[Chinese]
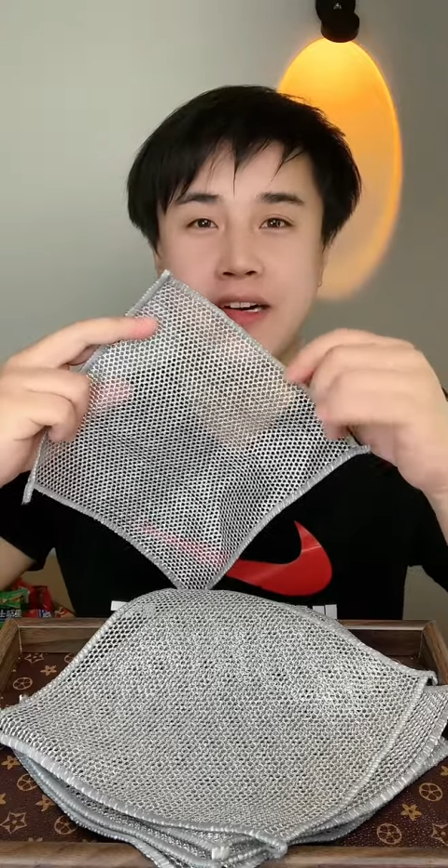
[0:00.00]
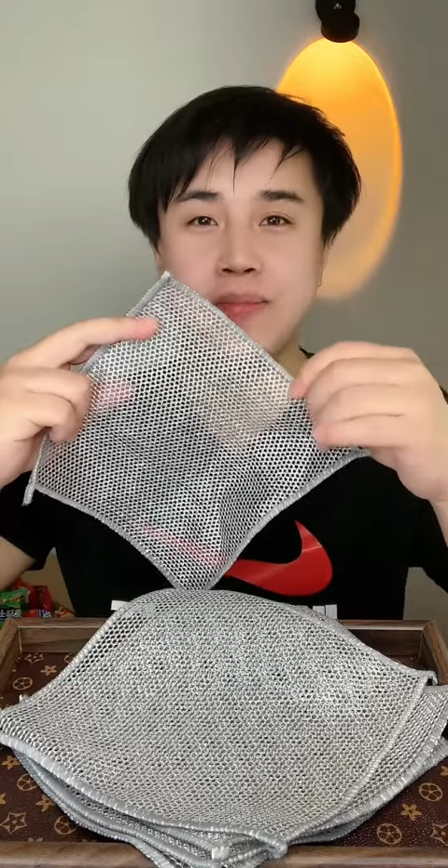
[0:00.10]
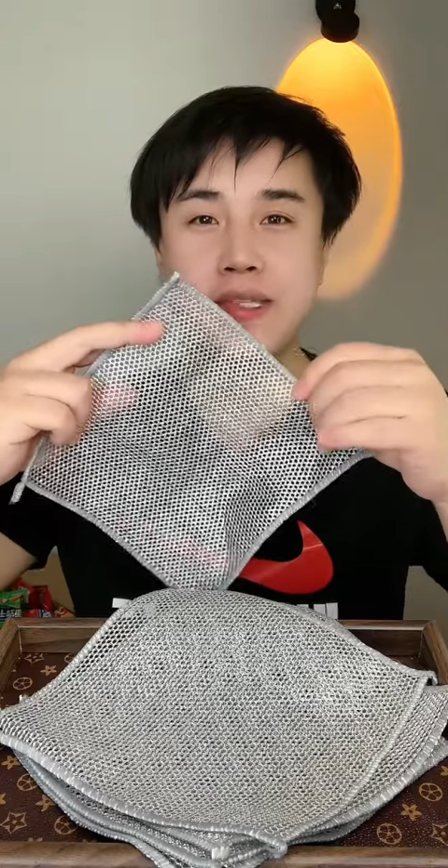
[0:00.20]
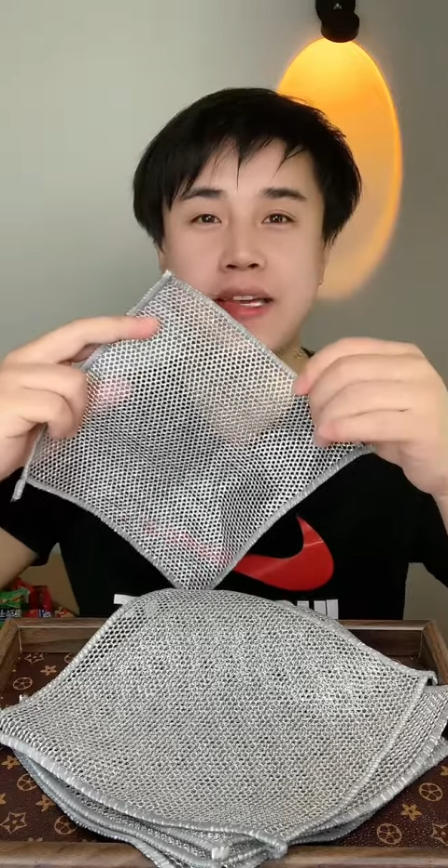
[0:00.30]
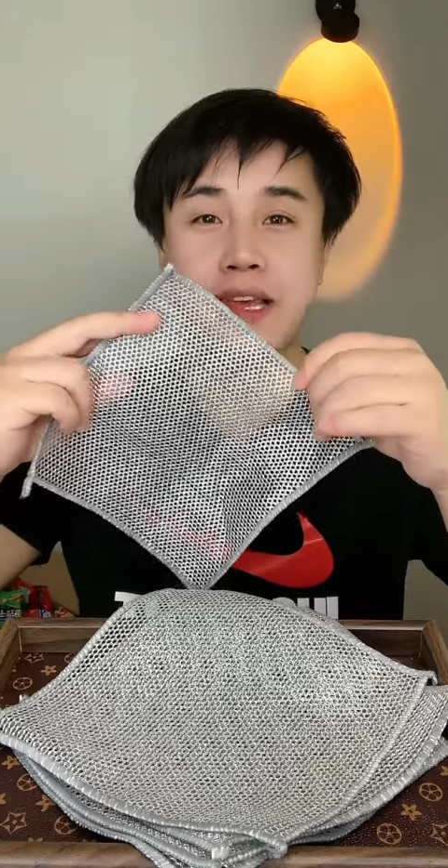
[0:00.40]
可
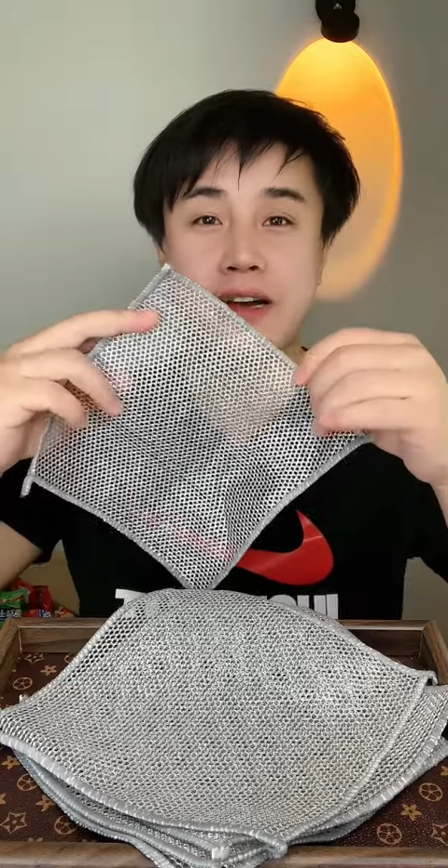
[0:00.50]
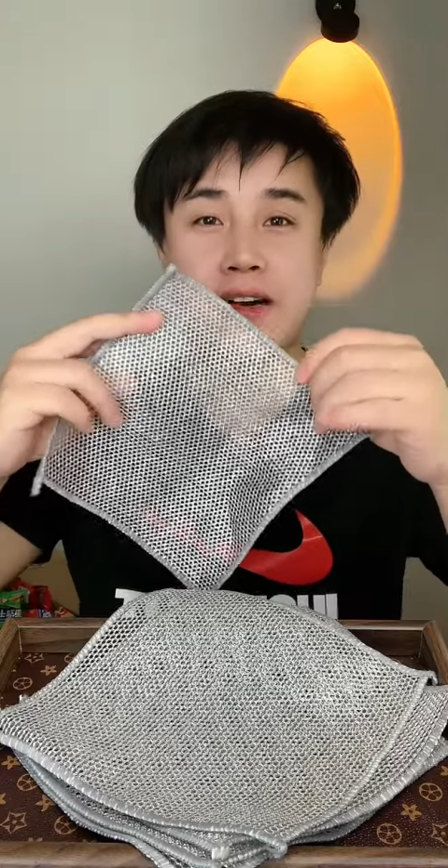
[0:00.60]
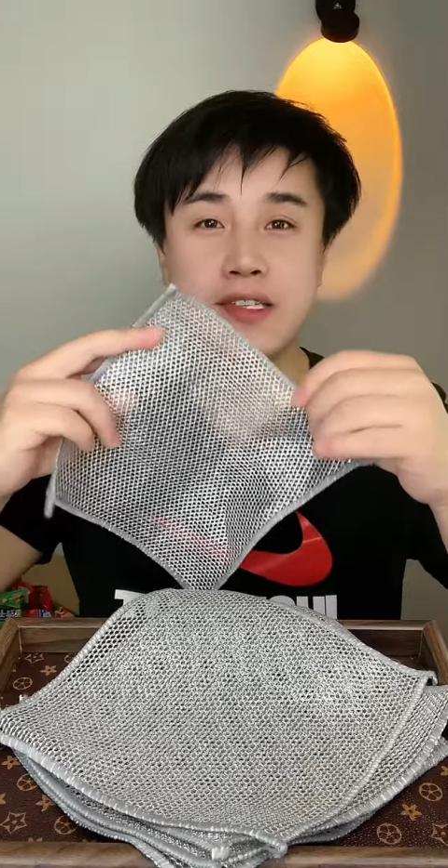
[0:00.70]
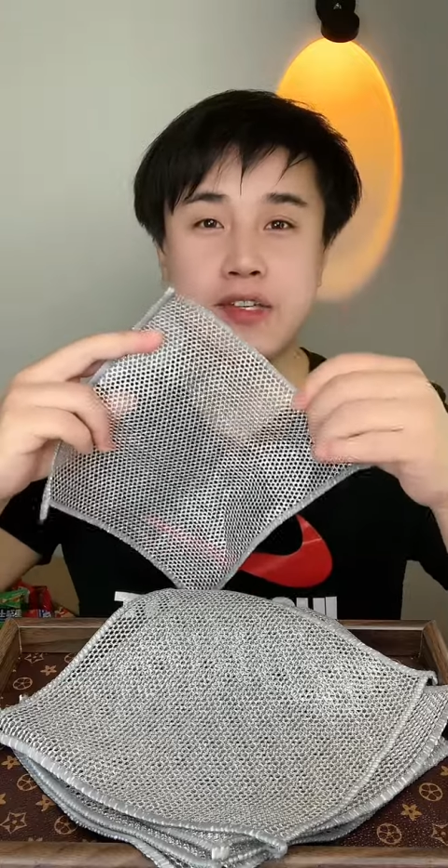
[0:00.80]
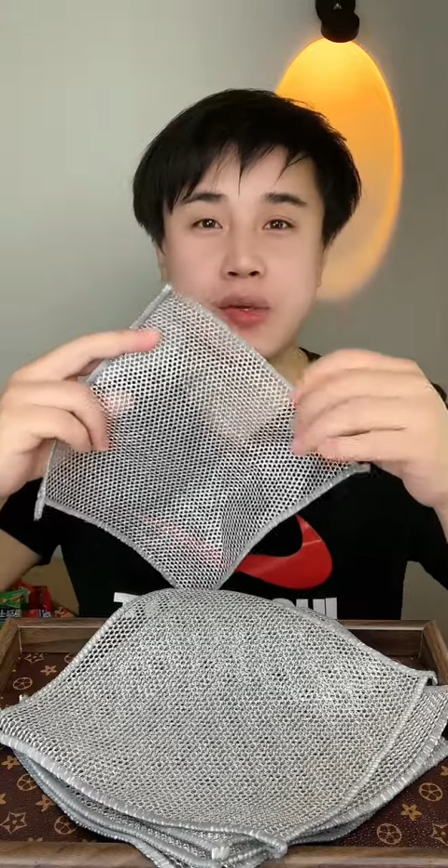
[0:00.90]
不像那个
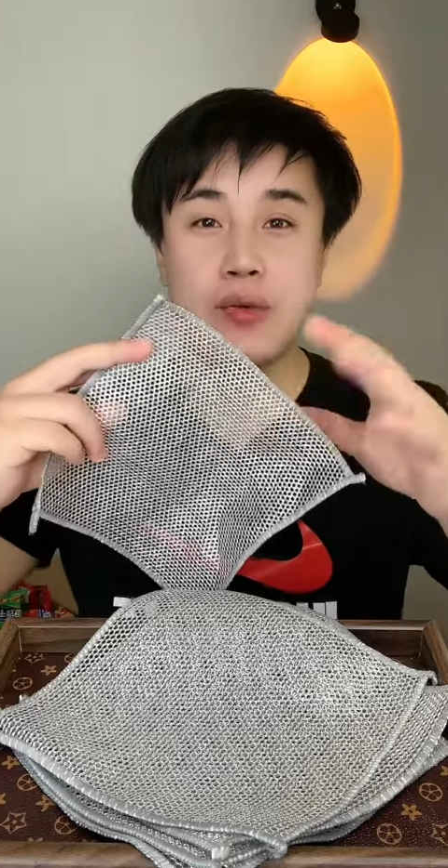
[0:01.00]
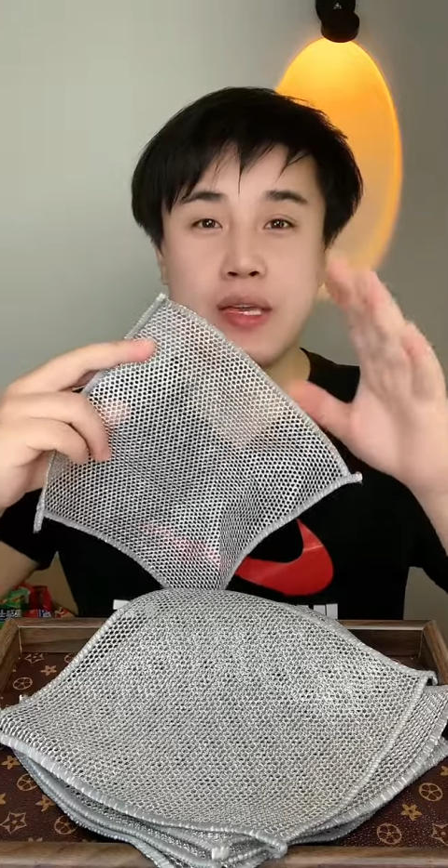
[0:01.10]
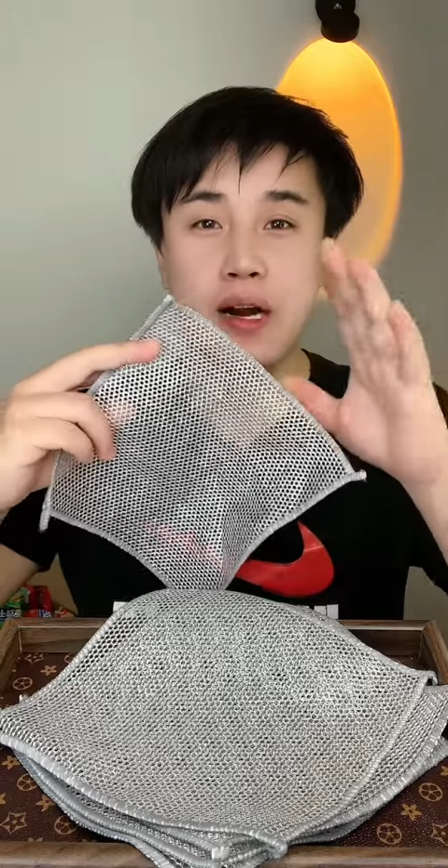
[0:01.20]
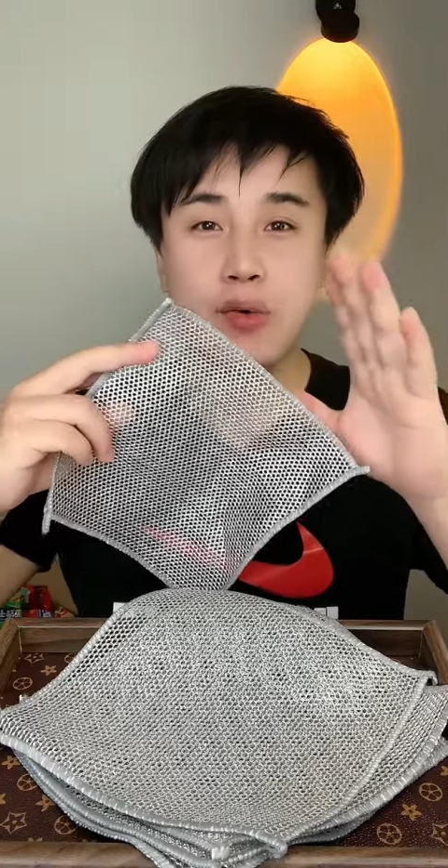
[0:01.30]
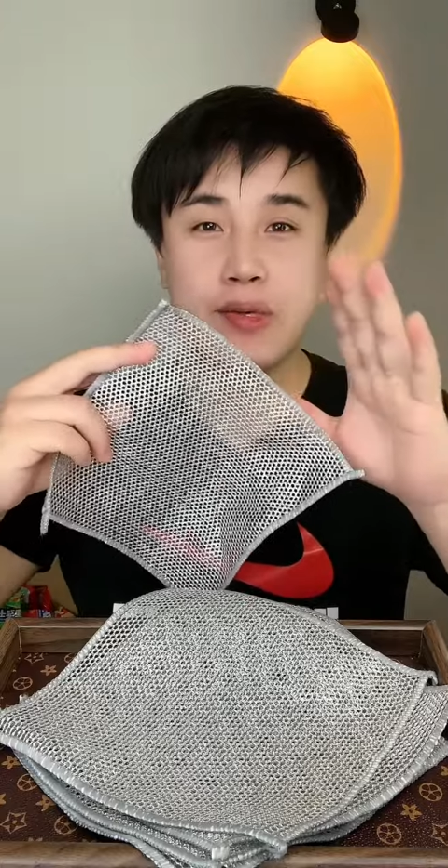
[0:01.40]
钢丝球一样